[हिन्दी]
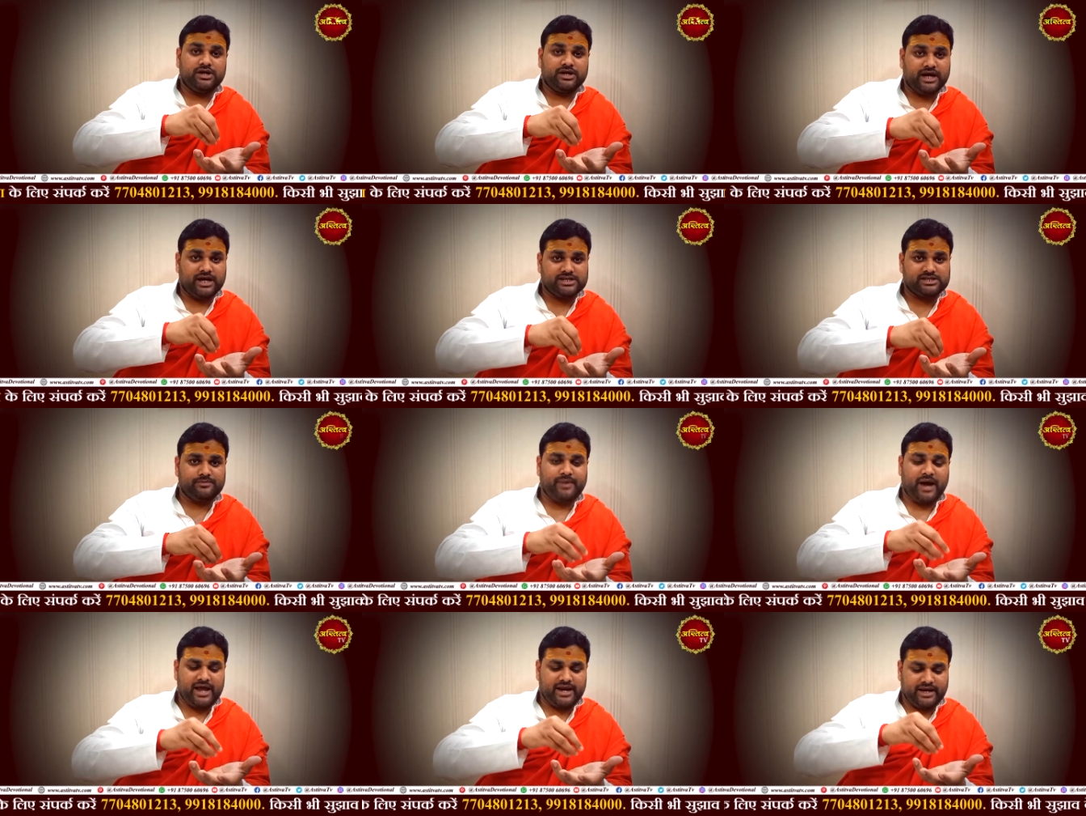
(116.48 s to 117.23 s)
घर से
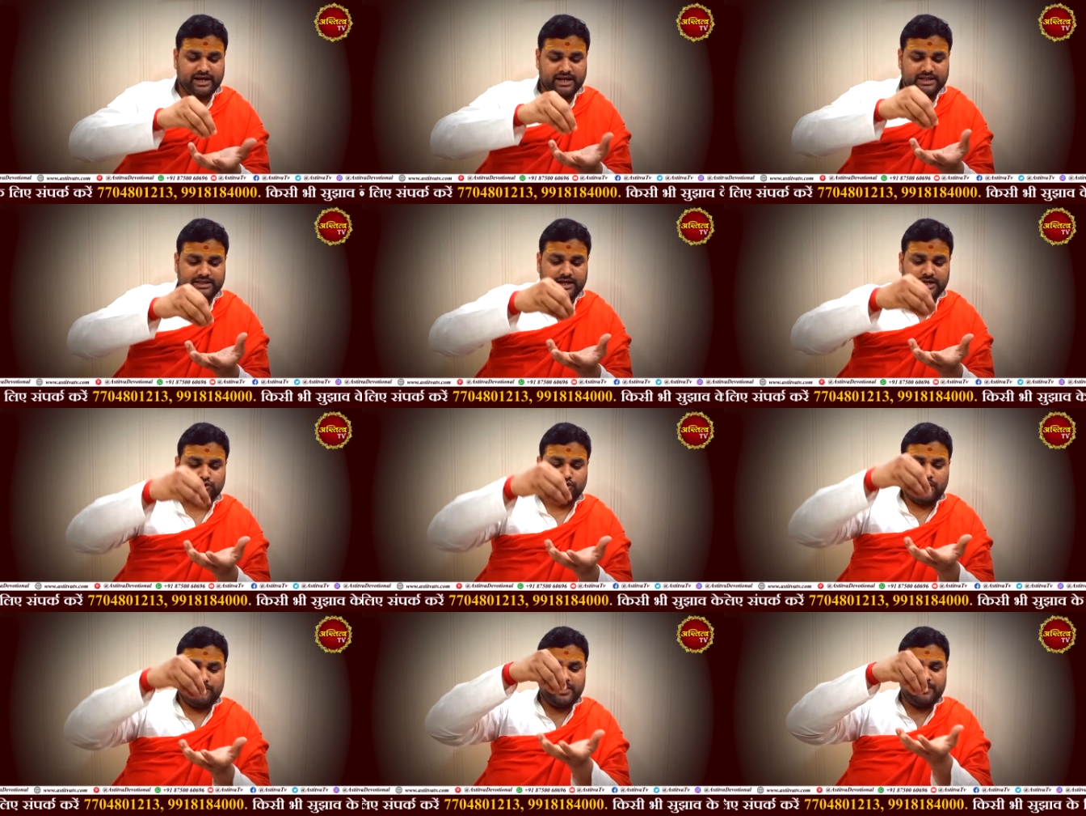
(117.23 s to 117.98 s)
बाहर निकलते हैं
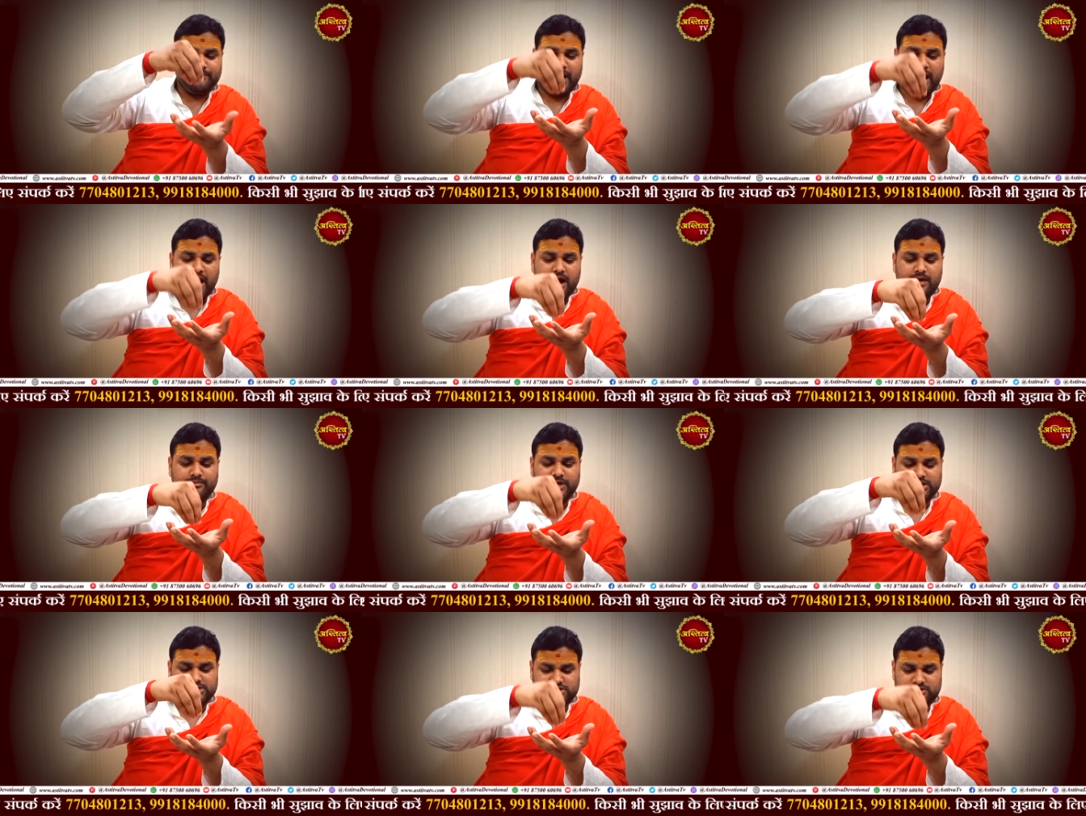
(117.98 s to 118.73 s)
तो अपने
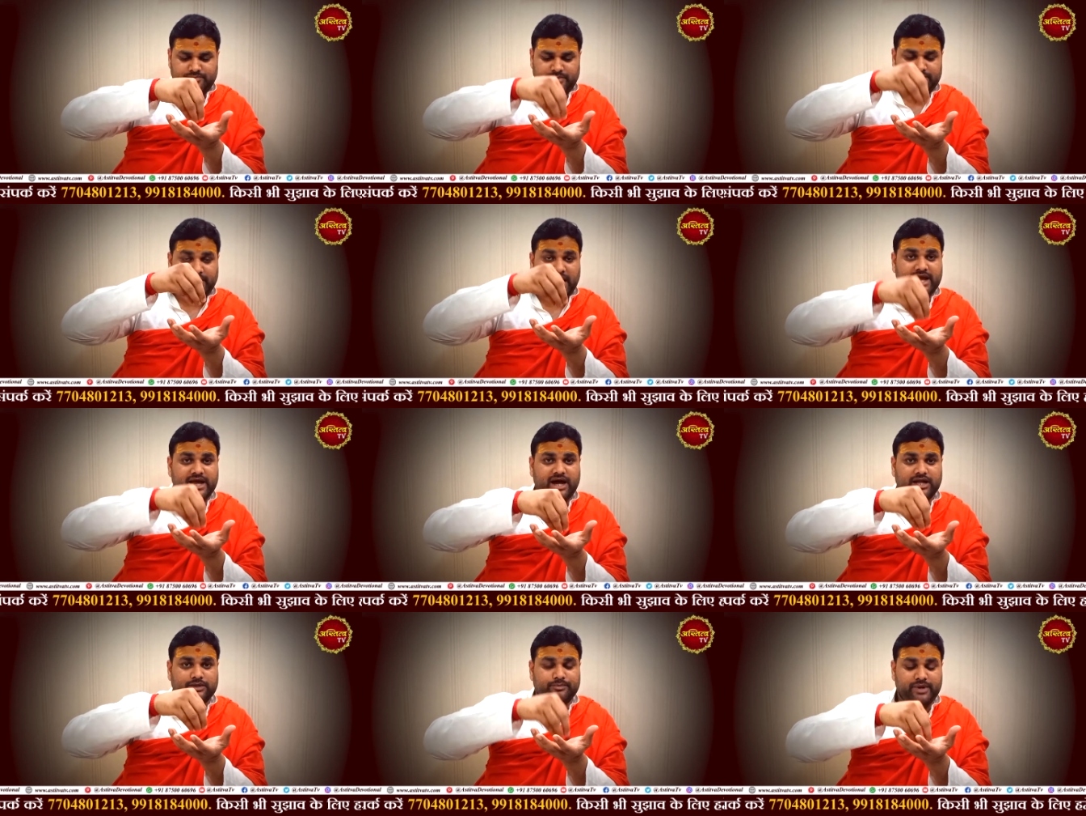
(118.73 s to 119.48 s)
बाम हस्त में बाएं
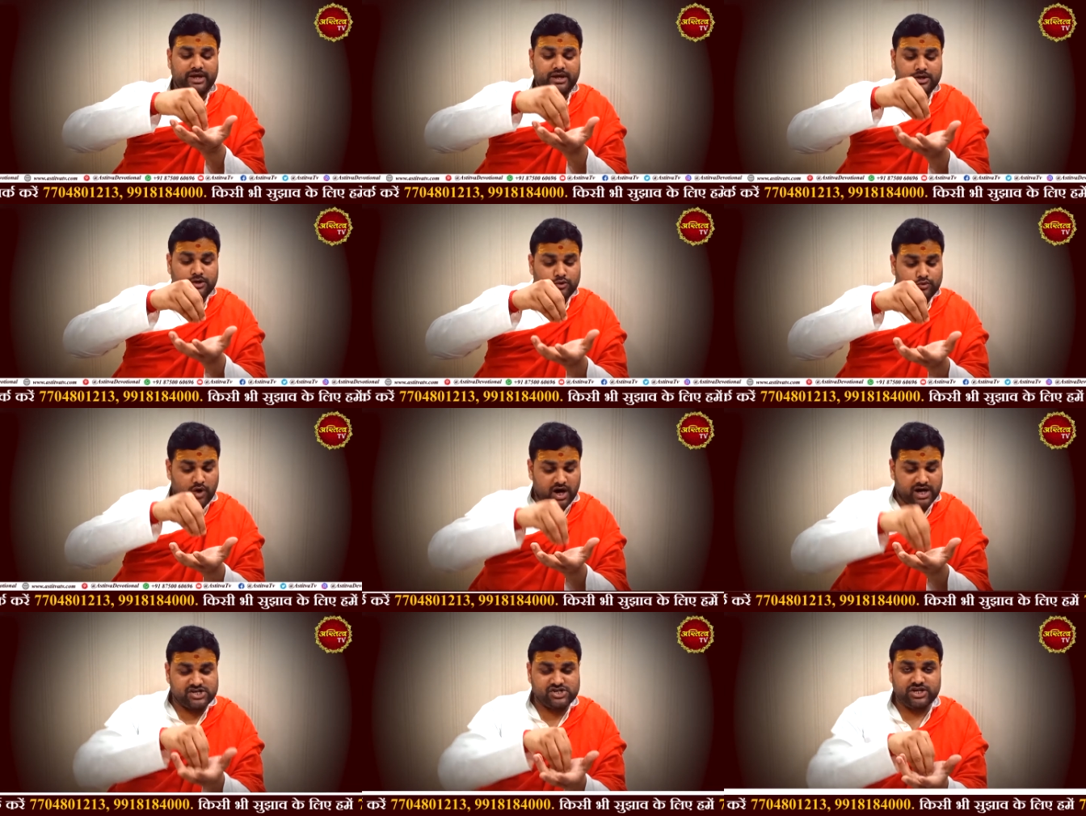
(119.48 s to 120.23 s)
हाथ में वो
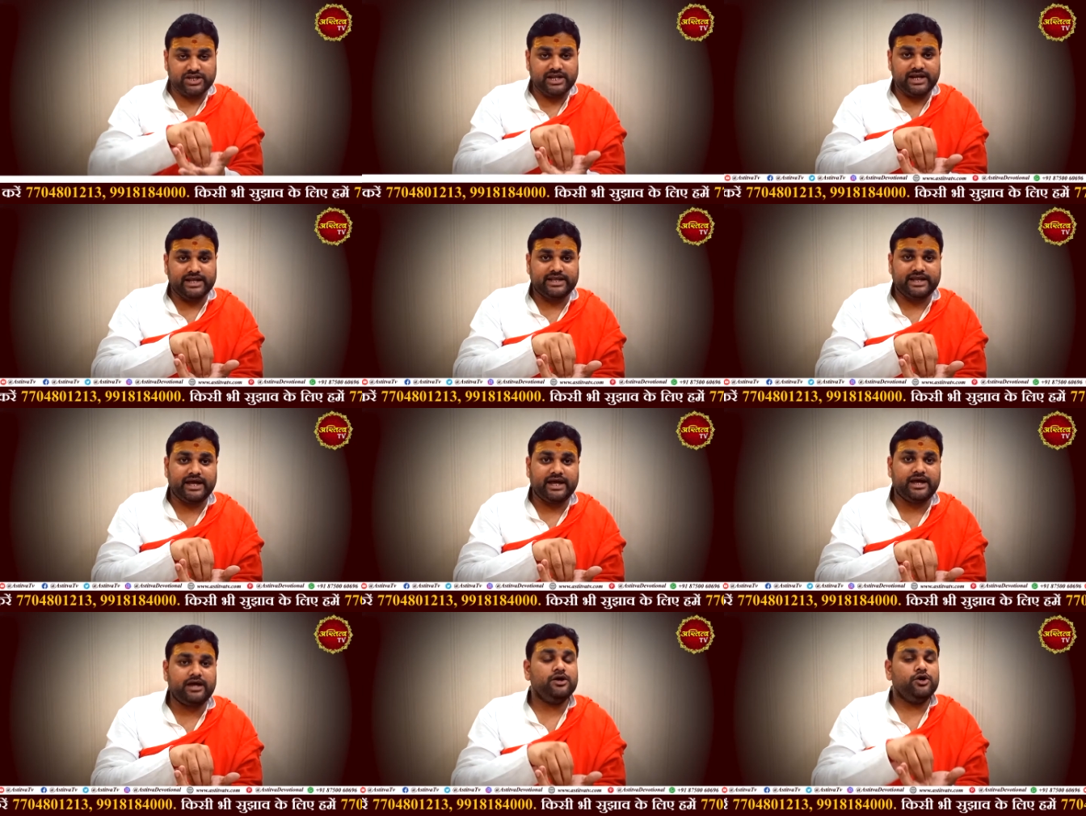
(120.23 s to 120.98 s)
अक्षत लेते
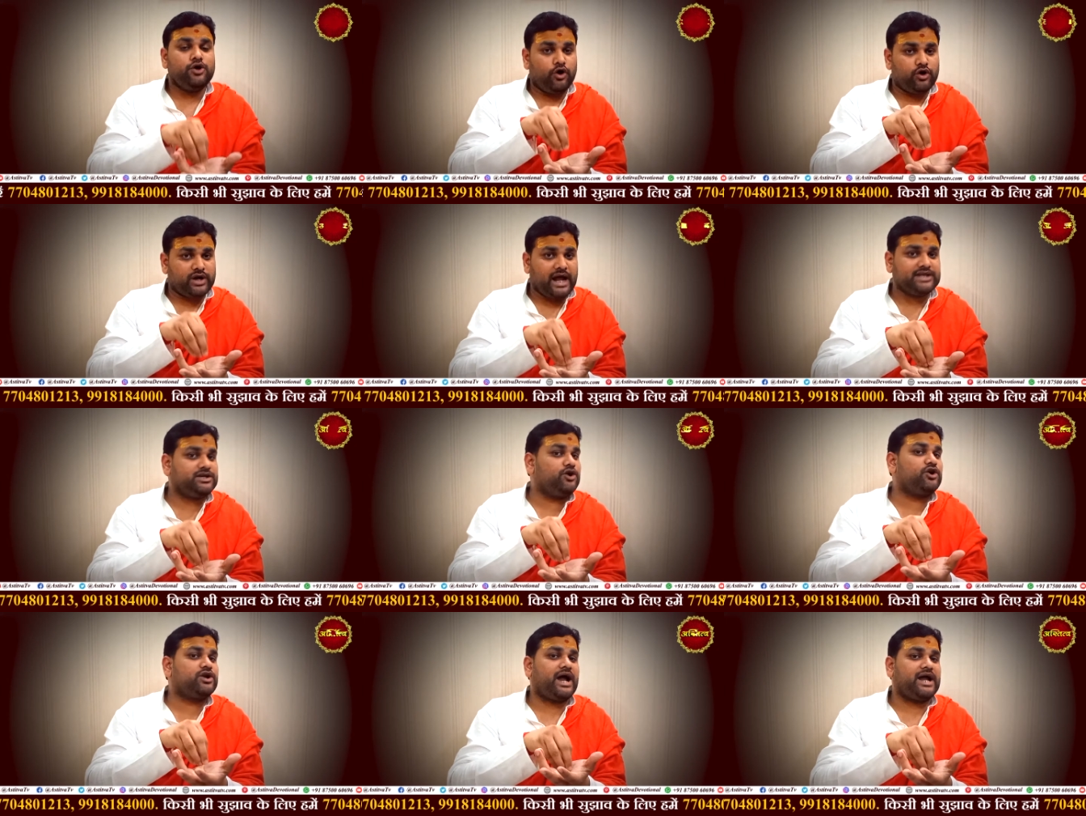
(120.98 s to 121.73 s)
हैं और
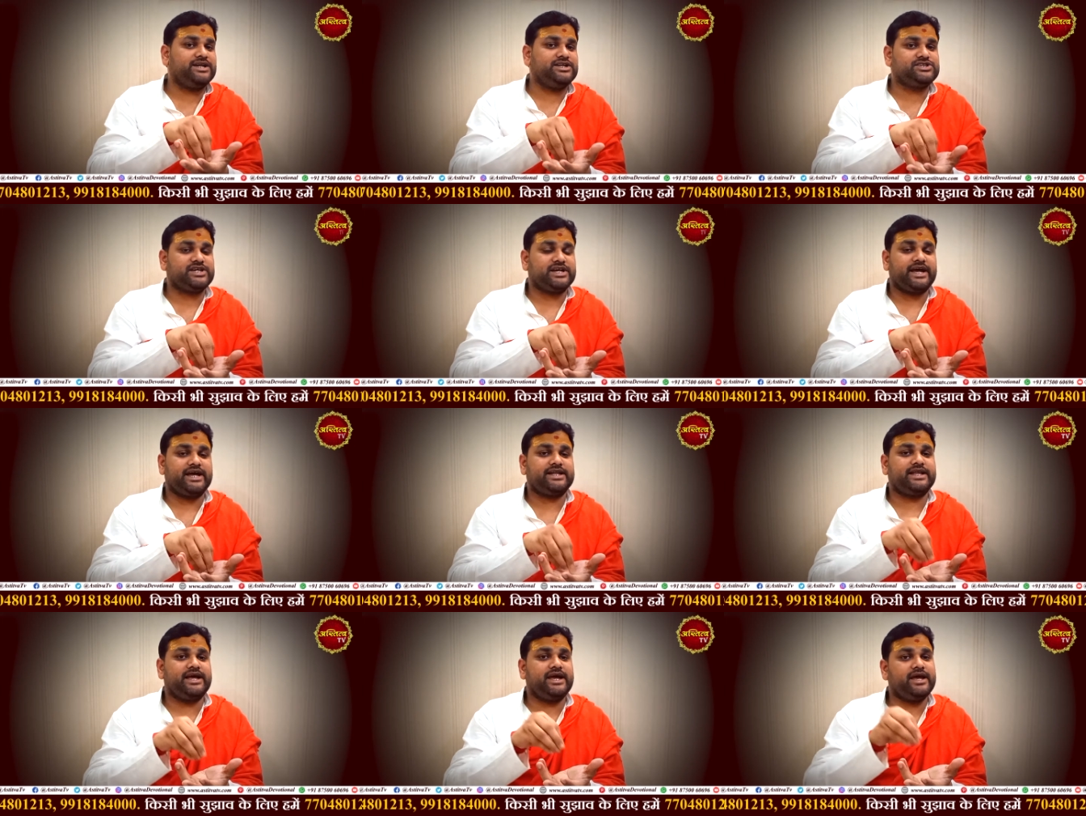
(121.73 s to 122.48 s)
राजा और रानी से
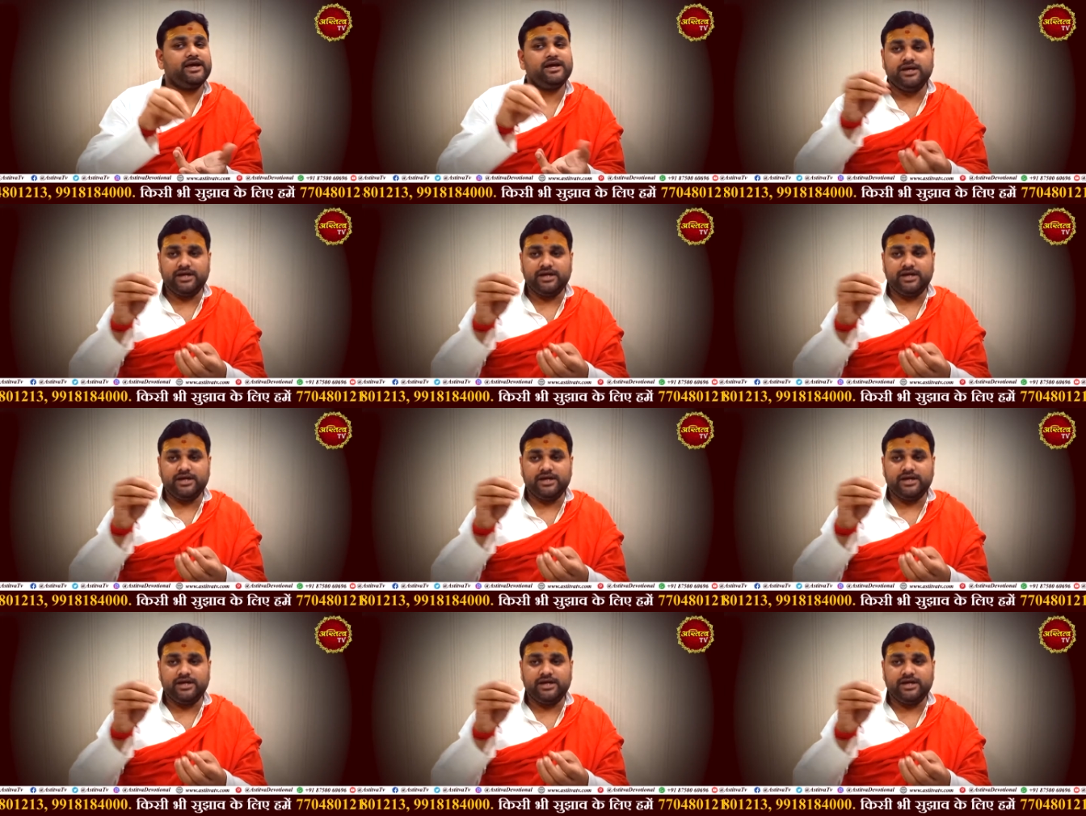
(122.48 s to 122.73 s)
कहते हैं